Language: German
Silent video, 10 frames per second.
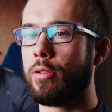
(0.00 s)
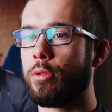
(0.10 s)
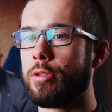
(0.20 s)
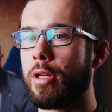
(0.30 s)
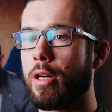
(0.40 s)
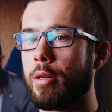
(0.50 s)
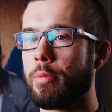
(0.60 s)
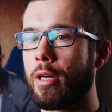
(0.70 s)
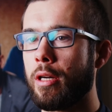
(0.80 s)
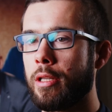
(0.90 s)
und
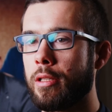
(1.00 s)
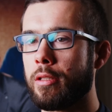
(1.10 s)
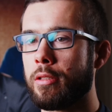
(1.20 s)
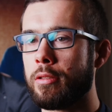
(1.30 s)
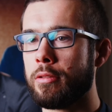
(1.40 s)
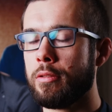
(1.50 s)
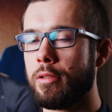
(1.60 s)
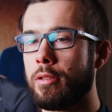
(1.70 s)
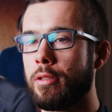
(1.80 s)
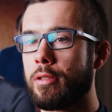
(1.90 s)
habe eine
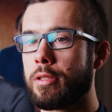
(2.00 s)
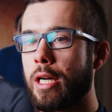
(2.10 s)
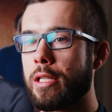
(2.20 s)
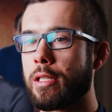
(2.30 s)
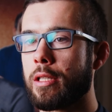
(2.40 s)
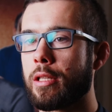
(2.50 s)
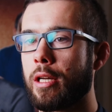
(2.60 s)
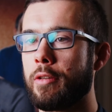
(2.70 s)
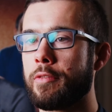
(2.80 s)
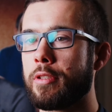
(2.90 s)

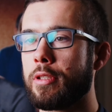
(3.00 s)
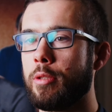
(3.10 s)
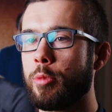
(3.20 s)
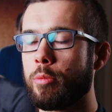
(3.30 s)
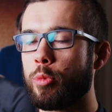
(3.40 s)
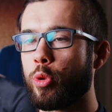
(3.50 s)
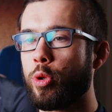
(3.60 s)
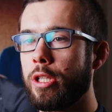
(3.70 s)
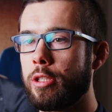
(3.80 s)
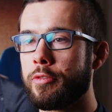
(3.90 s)
Teilzeitkraft, die mir im
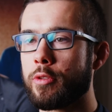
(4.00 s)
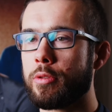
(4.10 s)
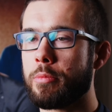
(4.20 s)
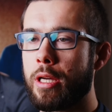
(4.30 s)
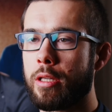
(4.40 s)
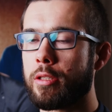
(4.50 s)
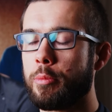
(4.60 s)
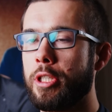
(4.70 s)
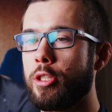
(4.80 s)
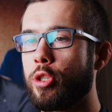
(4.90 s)
Büro hilft und mehrere
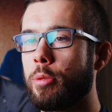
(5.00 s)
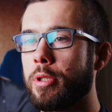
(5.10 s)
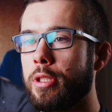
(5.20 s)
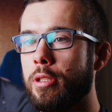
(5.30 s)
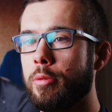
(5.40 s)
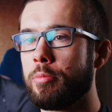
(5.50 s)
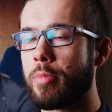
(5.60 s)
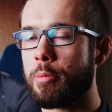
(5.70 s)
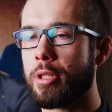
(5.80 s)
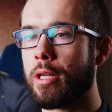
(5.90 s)
Minijobber, die
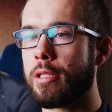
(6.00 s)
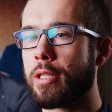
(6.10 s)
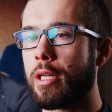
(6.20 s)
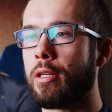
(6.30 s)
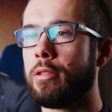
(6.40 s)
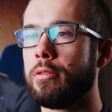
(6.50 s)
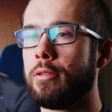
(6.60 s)
bei mir als Trainer